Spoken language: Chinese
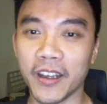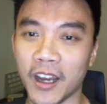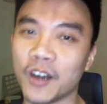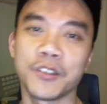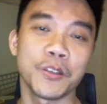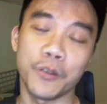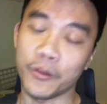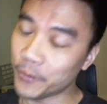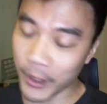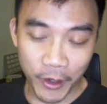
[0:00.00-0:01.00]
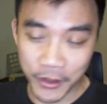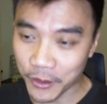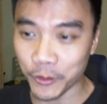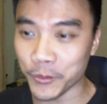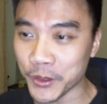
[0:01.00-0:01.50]
好，这没关
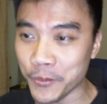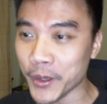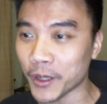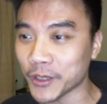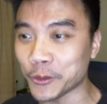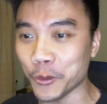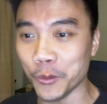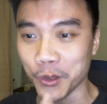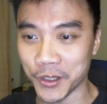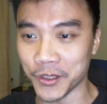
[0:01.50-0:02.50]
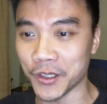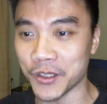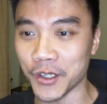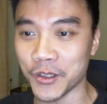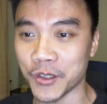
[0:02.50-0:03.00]
系，我们先不要太多我自己的
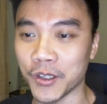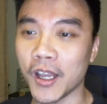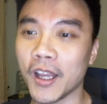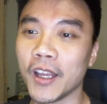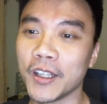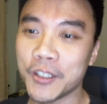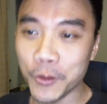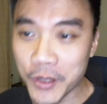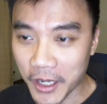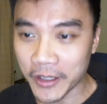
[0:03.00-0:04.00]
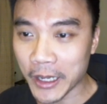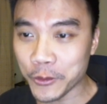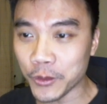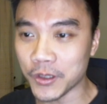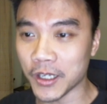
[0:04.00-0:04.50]
解释，继续讲下
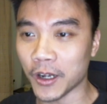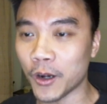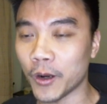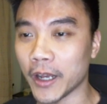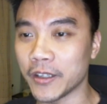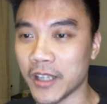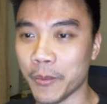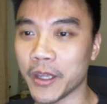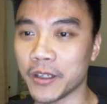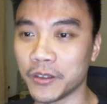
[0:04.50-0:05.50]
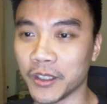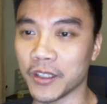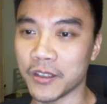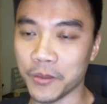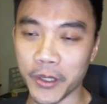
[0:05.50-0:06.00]
去，讲到后来下面一个
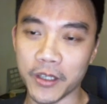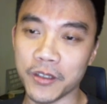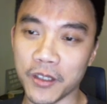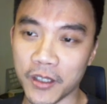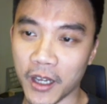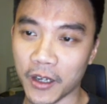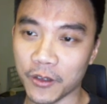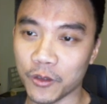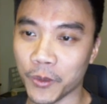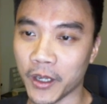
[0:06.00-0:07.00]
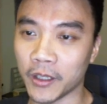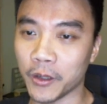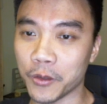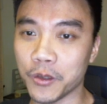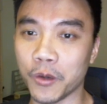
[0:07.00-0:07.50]
点，这边也是一样，我们看到
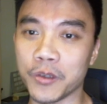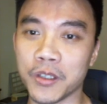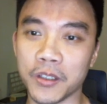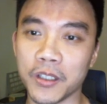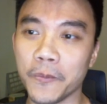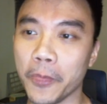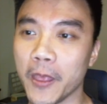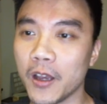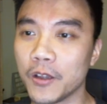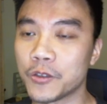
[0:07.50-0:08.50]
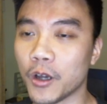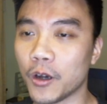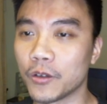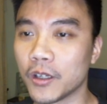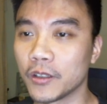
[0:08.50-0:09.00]
又是红色的，so。